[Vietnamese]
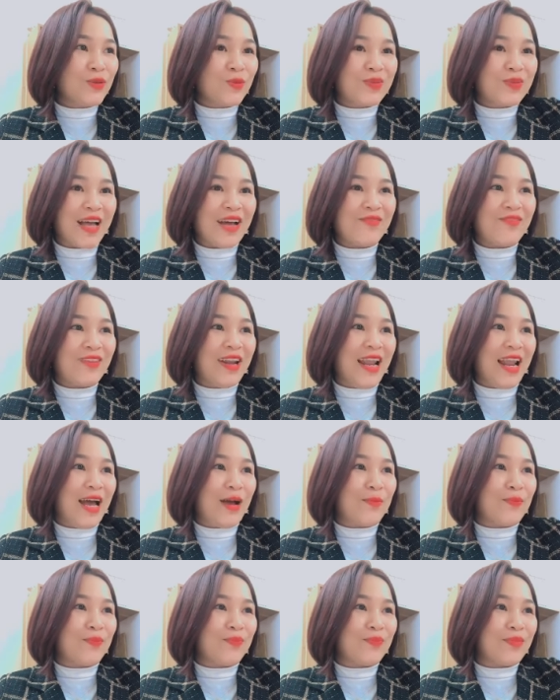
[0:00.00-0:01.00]
chúng ta vẫn
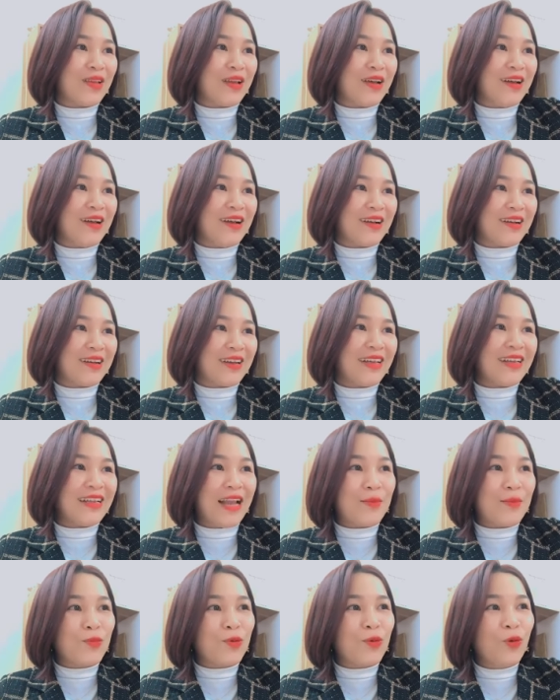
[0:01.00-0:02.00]
làm cách
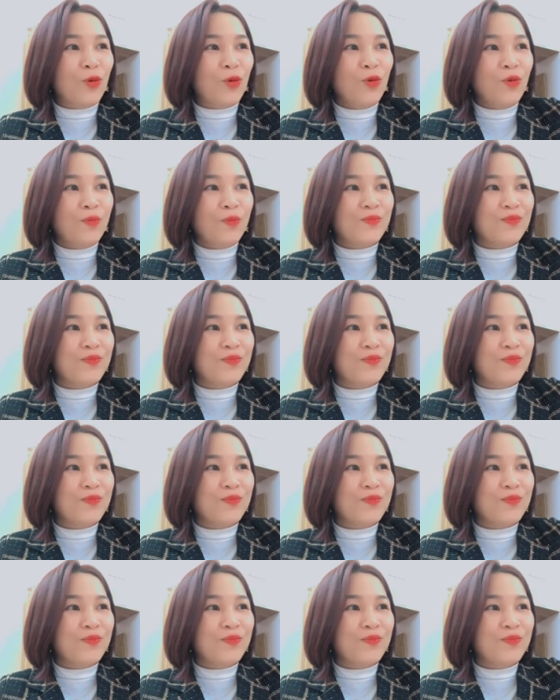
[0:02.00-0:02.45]
làm cũ.